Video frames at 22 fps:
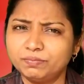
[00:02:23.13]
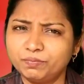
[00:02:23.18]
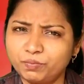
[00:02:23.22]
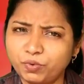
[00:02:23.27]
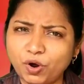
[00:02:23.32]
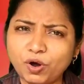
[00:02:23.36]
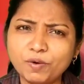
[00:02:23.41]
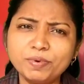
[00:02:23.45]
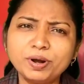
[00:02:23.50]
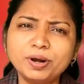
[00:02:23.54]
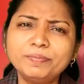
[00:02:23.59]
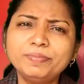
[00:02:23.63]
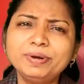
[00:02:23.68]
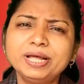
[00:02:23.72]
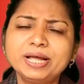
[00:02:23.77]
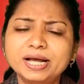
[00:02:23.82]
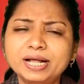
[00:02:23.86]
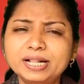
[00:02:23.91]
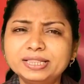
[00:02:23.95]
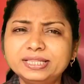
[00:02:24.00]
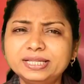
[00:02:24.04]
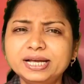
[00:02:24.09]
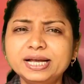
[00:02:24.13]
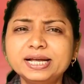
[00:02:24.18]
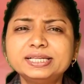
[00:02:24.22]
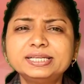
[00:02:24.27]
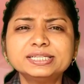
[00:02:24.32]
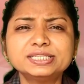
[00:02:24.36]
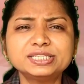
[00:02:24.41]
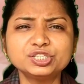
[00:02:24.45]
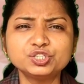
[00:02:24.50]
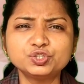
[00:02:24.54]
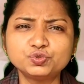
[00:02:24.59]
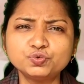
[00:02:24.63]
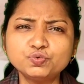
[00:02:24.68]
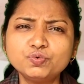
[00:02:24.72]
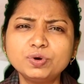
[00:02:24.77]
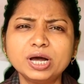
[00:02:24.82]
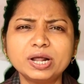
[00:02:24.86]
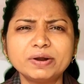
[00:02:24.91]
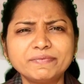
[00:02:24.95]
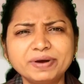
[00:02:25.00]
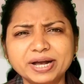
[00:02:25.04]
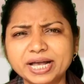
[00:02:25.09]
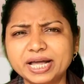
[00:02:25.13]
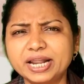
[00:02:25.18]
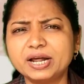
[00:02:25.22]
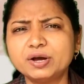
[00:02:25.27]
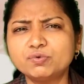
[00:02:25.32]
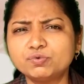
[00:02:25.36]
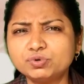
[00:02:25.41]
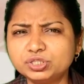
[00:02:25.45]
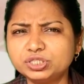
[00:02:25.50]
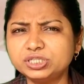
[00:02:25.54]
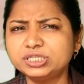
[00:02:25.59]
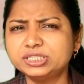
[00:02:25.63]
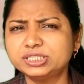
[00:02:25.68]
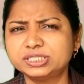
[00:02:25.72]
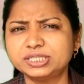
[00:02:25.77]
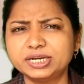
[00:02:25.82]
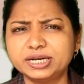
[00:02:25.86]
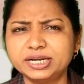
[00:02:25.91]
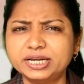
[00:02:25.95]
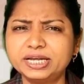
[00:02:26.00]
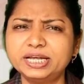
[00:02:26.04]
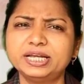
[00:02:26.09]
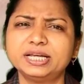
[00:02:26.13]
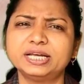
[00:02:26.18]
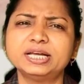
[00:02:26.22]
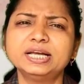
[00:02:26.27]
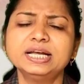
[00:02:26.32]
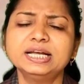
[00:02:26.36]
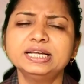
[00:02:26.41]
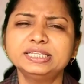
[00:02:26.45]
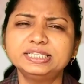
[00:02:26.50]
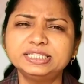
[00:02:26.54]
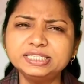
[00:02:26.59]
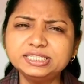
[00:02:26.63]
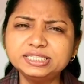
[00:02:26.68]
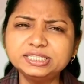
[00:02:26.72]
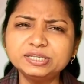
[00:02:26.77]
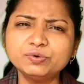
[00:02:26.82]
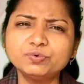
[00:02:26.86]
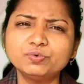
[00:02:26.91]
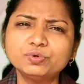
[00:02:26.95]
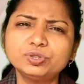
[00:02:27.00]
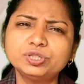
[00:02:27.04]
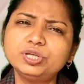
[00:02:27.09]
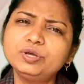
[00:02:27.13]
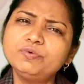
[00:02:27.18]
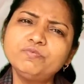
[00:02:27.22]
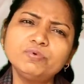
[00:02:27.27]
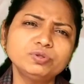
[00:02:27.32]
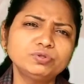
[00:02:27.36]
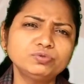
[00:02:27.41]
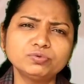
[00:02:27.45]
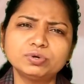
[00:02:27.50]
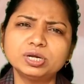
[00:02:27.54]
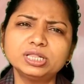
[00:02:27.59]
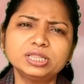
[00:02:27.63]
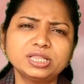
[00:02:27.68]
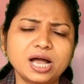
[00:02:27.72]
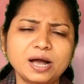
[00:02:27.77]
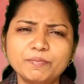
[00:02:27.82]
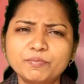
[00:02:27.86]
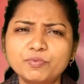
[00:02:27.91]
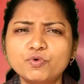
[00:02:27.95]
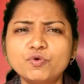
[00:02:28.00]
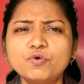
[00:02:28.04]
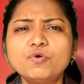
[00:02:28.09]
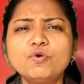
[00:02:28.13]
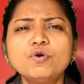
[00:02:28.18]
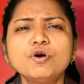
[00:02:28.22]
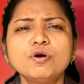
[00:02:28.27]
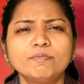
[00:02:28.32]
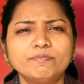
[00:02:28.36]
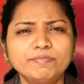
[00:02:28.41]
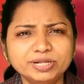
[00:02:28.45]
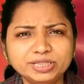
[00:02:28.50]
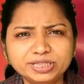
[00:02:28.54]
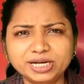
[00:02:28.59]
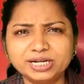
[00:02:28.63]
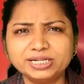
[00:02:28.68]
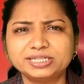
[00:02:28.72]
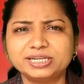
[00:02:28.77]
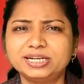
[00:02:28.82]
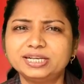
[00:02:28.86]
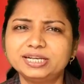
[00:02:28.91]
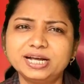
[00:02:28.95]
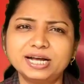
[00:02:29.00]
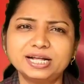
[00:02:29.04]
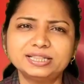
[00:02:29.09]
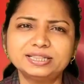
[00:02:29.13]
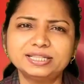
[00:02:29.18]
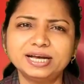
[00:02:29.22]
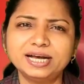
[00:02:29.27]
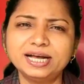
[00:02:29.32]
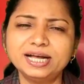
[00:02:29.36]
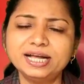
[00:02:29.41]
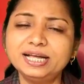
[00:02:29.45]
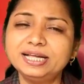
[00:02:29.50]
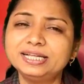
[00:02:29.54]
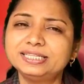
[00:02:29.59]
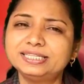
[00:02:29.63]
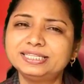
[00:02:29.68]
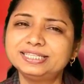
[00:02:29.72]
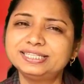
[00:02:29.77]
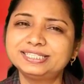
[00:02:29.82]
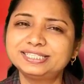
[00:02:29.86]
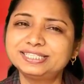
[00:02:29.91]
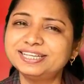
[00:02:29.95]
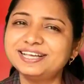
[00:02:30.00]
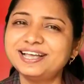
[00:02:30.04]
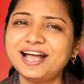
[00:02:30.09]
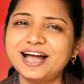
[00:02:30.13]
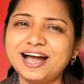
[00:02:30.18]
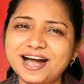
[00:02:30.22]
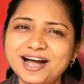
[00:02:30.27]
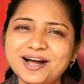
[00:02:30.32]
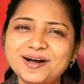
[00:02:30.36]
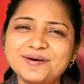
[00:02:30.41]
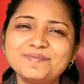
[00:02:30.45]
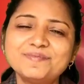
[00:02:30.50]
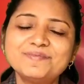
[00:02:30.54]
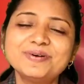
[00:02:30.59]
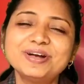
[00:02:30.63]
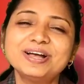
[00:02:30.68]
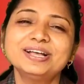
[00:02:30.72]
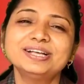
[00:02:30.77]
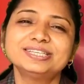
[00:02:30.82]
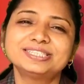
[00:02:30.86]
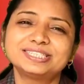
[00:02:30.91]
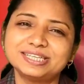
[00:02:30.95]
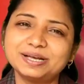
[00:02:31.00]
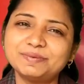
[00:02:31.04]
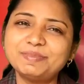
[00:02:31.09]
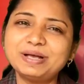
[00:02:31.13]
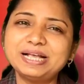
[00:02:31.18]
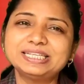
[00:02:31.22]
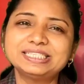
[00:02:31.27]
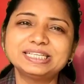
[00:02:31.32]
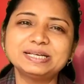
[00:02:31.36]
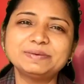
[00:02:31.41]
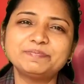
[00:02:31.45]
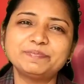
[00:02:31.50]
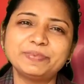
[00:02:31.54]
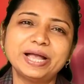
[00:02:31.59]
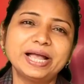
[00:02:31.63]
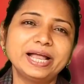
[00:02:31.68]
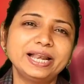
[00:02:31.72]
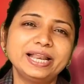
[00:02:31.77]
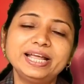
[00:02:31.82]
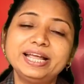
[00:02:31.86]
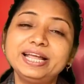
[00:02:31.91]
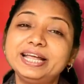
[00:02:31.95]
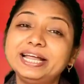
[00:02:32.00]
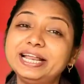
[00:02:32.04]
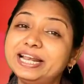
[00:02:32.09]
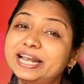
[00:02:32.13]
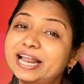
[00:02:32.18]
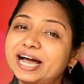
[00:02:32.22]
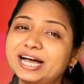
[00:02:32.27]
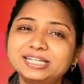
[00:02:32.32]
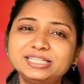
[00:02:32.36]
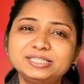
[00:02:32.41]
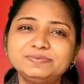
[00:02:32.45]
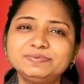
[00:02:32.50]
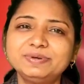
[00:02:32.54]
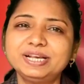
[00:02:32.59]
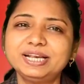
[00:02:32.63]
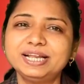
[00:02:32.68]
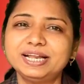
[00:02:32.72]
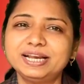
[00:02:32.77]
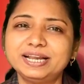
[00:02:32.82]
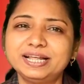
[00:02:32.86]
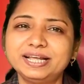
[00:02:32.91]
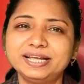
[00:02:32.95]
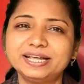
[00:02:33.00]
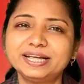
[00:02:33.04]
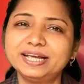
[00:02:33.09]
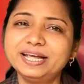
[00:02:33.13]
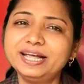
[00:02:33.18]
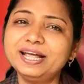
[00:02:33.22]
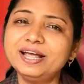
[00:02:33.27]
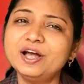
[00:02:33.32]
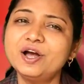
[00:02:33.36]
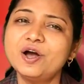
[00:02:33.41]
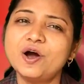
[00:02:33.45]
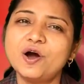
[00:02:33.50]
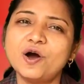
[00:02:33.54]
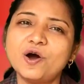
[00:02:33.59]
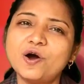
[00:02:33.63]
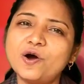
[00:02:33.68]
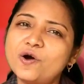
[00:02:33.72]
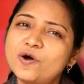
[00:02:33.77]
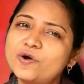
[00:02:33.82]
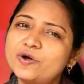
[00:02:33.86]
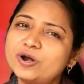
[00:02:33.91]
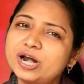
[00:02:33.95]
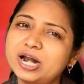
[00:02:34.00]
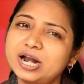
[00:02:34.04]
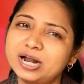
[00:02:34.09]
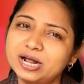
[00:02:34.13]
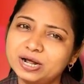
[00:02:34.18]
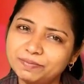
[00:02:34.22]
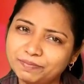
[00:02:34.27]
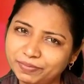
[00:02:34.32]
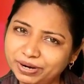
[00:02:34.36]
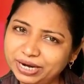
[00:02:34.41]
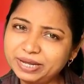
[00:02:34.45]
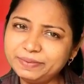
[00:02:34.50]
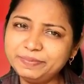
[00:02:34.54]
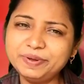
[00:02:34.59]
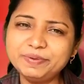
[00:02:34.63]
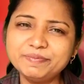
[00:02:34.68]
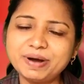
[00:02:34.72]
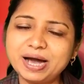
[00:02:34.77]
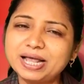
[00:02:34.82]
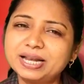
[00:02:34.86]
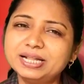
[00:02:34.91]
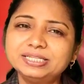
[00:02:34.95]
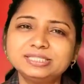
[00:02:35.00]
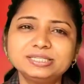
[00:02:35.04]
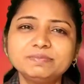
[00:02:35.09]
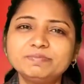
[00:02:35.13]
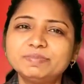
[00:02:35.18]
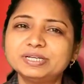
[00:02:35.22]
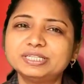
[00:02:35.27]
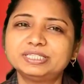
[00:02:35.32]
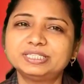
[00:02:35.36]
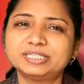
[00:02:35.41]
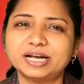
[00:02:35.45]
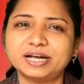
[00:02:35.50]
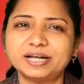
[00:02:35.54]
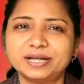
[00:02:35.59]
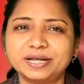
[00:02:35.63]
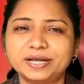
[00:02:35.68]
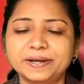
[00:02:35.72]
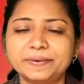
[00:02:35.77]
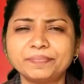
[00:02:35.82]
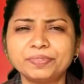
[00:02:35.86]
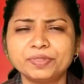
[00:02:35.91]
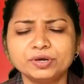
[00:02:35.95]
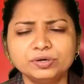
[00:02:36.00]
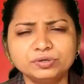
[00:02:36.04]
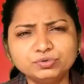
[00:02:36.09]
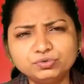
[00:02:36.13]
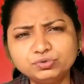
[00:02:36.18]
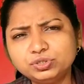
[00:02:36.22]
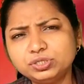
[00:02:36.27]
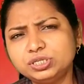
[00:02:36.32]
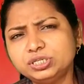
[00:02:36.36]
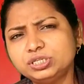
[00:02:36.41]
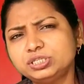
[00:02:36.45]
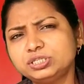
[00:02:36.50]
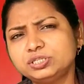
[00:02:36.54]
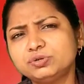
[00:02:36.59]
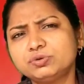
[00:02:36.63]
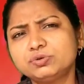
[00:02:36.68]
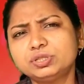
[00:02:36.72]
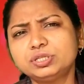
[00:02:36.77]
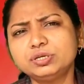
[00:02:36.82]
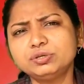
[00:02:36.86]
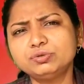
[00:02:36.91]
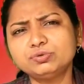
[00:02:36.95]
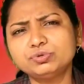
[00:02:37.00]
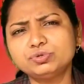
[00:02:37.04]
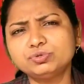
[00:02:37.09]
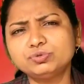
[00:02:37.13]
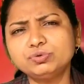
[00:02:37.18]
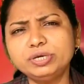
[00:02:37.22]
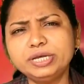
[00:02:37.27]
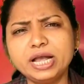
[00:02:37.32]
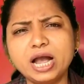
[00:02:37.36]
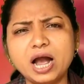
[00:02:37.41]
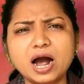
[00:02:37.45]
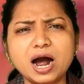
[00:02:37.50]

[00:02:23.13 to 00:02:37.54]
प्रॉब्लम निकलती है जैसे शुगर वगैरह कुछ इस तरह की चीज़ें होती वो तुरंत आपको पता चल जाता है जिससे आप समय से पहले इलाज भी ले लेंगे और बड़ी बीमारी से बच जाएंगे दूसरी चीज़ होती है दोस्तों ये